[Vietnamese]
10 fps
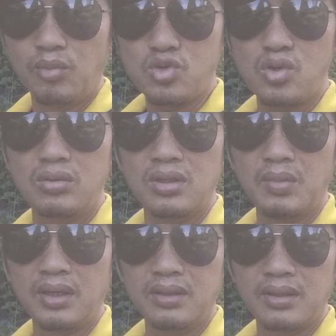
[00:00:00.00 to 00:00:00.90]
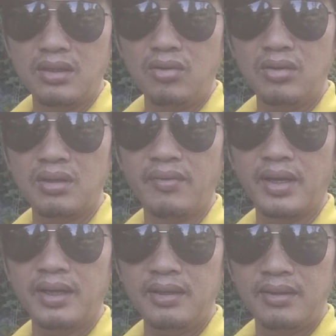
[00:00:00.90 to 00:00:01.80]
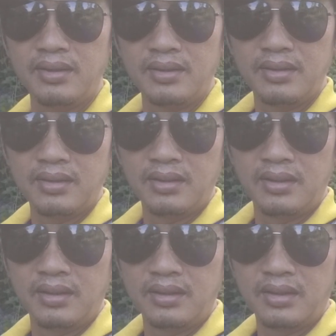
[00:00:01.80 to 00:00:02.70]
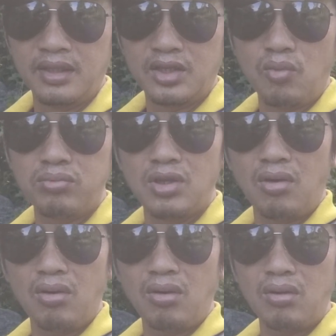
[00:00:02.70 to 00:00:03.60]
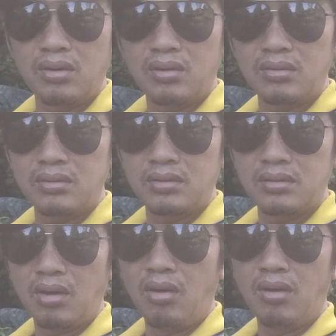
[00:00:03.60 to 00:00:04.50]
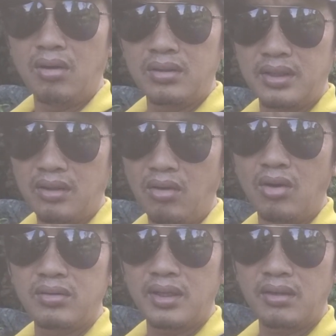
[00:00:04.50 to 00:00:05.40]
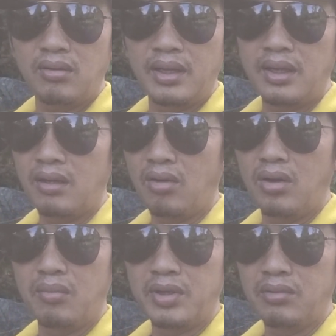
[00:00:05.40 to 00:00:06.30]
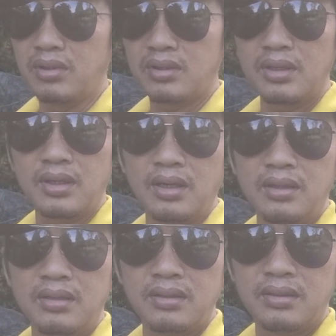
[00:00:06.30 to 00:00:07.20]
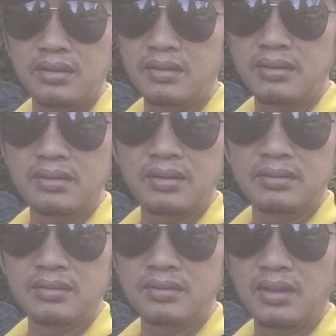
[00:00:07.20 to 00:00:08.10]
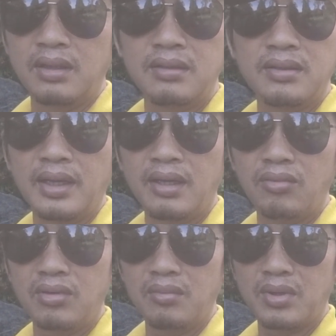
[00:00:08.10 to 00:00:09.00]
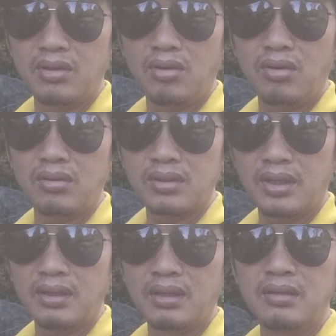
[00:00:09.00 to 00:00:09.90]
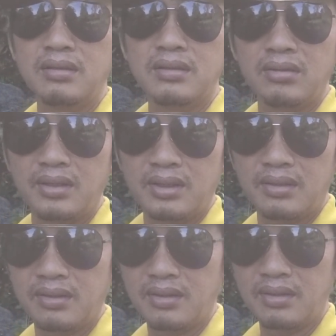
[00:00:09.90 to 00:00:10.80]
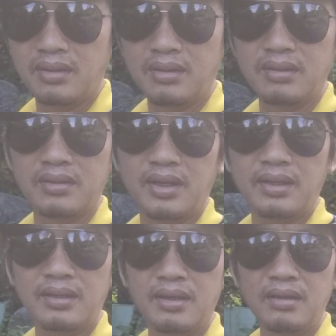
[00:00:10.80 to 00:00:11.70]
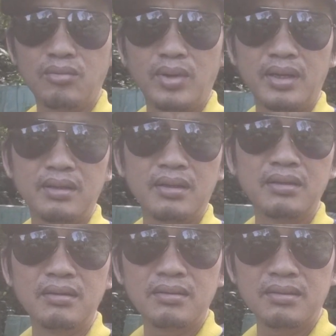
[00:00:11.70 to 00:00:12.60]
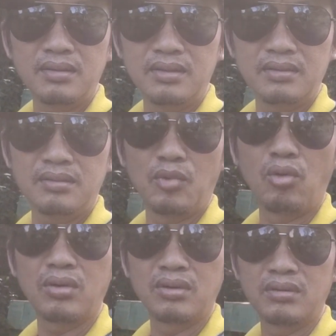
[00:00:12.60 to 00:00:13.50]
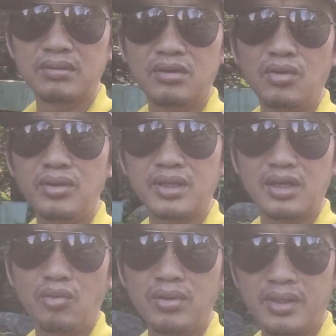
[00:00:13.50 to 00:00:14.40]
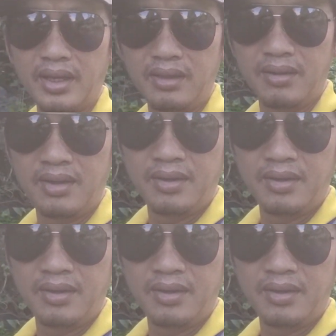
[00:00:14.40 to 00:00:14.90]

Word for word: một số người bệnh người ta nói người ta phản ánh thì cũng do họ thì họ họ chắc có lẽ là họ không hiểu được tới cỡ cỡ như vậy đâu nhưng mà do người ta định hướng thôi ha à, các cái kênh nó quay nó định hướng nó, nó buộc nó người ta nấu như vậy